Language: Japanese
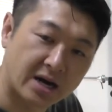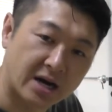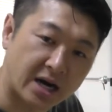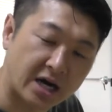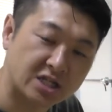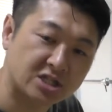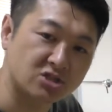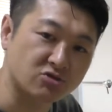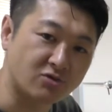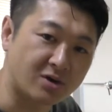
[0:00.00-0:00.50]

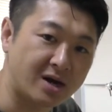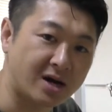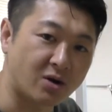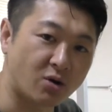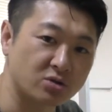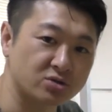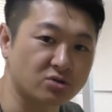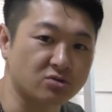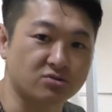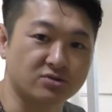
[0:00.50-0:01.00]
足は
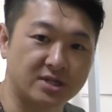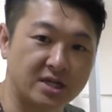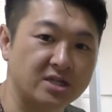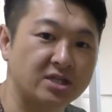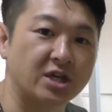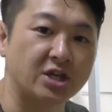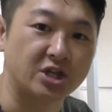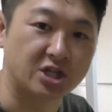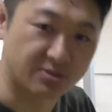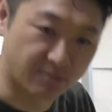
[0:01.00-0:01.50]
細くなっ
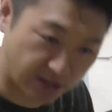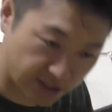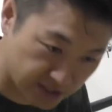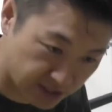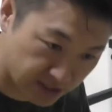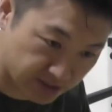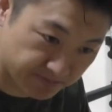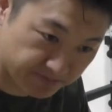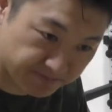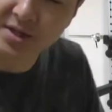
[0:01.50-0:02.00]
ていきます。